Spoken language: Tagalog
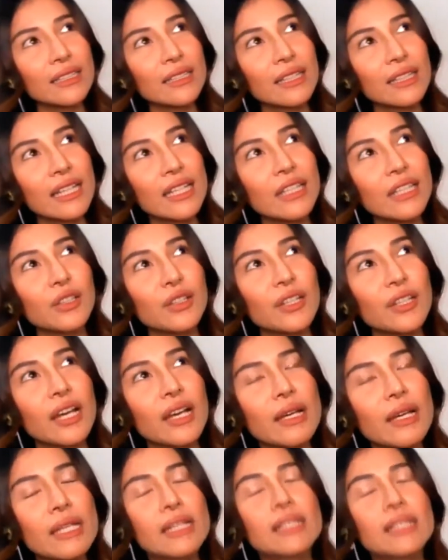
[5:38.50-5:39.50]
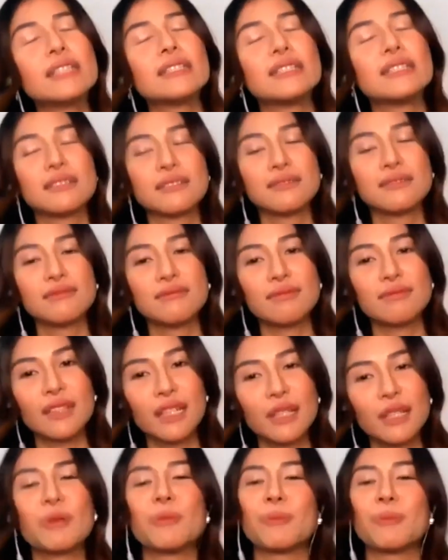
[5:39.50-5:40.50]
ganito na.
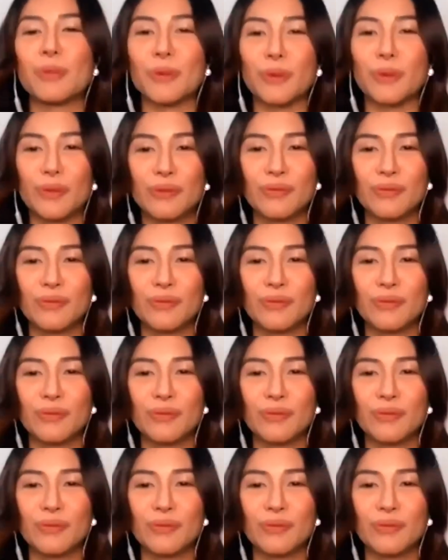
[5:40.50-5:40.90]
Ganun po.